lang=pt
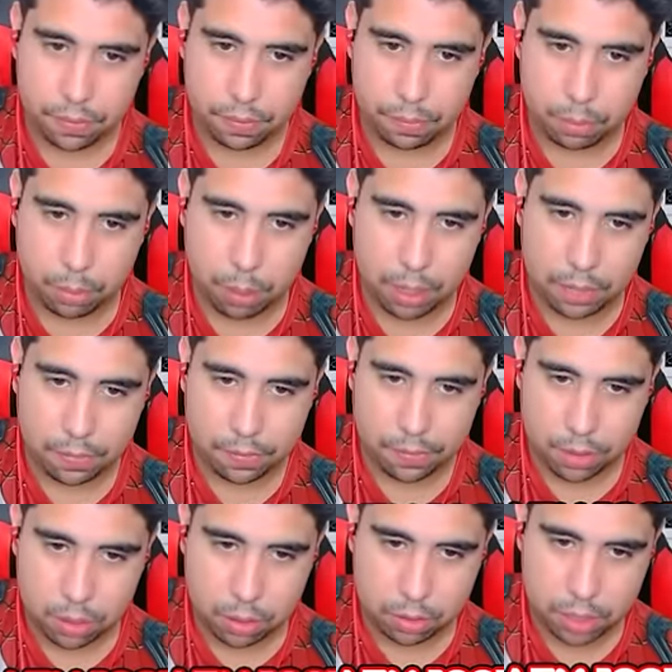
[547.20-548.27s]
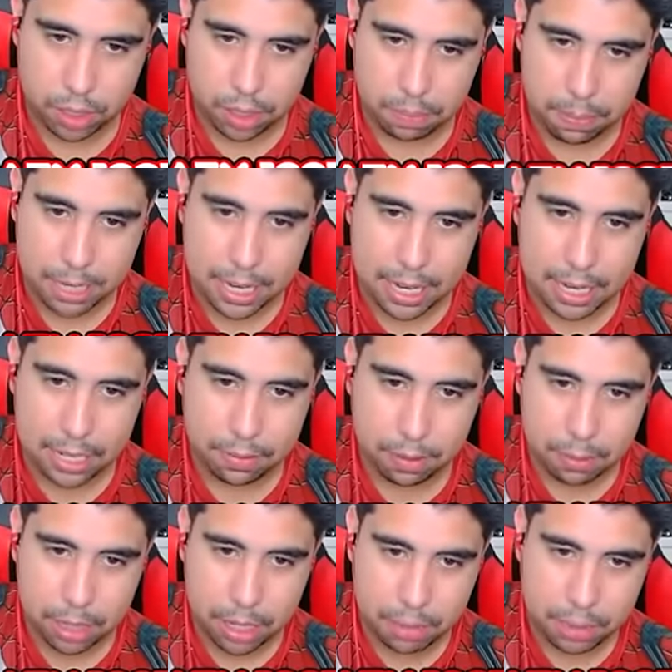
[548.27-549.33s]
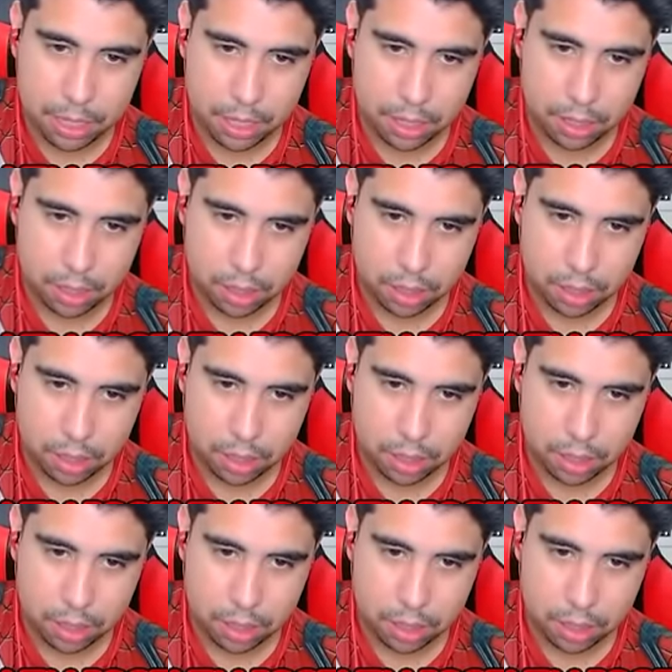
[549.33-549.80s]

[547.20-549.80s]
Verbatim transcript: Boa. Consegui pegar ele. Vamos dar uma bica.